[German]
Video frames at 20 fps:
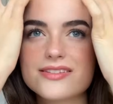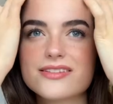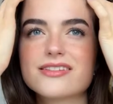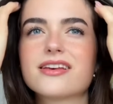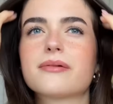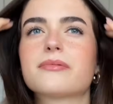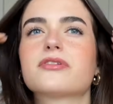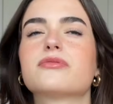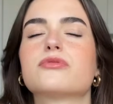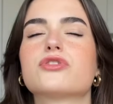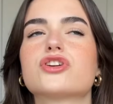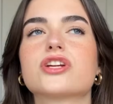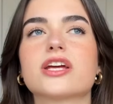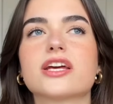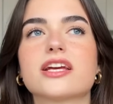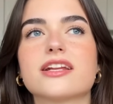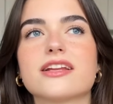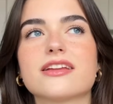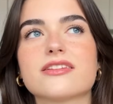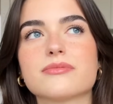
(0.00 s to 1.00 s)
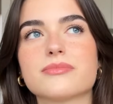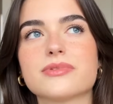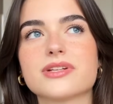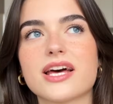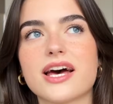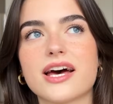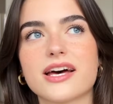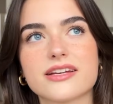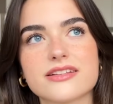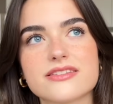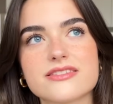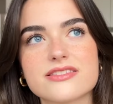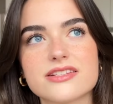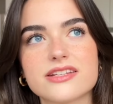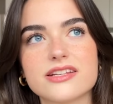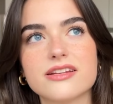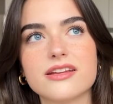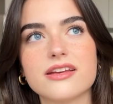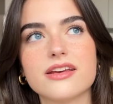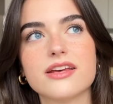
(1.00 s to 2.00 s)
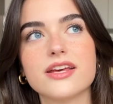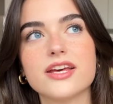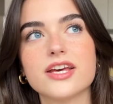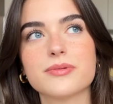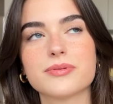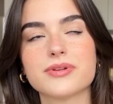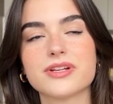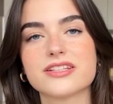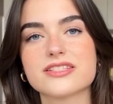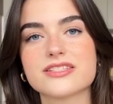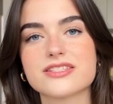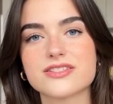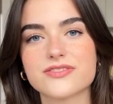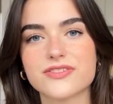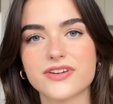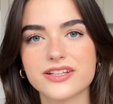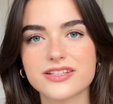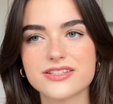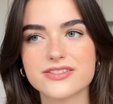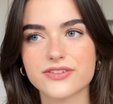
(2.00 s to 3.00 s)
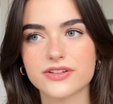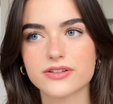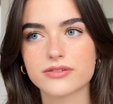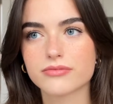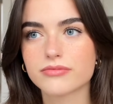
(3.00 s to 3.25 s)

Das habe ich mir stechen lassen mit 18. Ich bin jetzt 22...